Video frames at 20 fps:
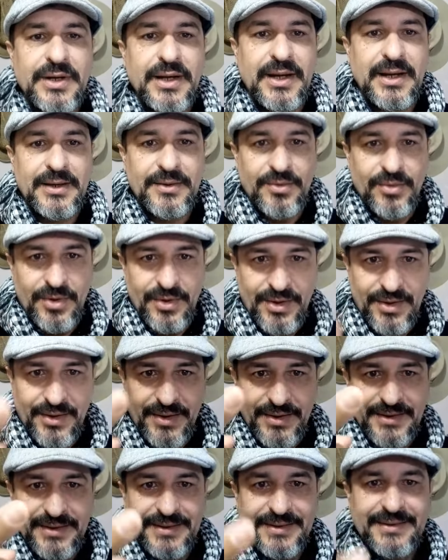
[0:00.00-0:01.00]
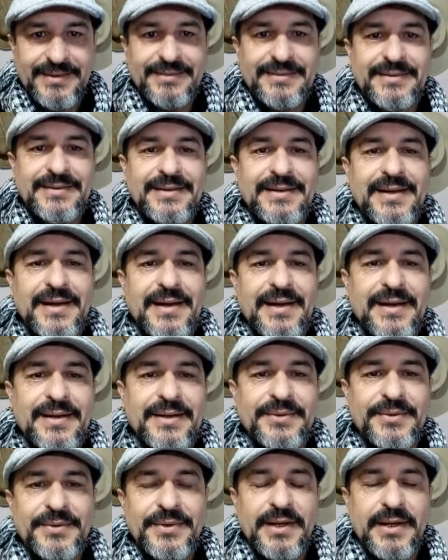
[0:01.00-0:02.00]
Agora se
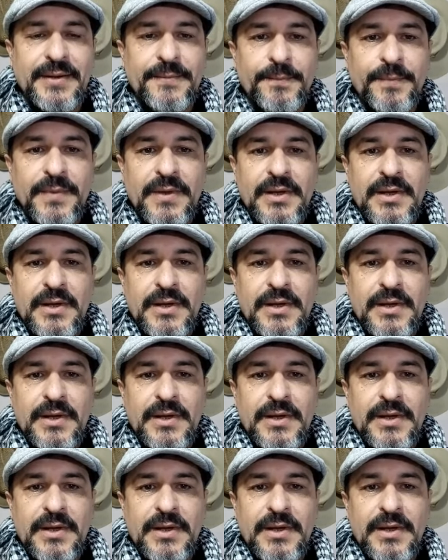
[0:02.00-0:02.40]
ligaram, né?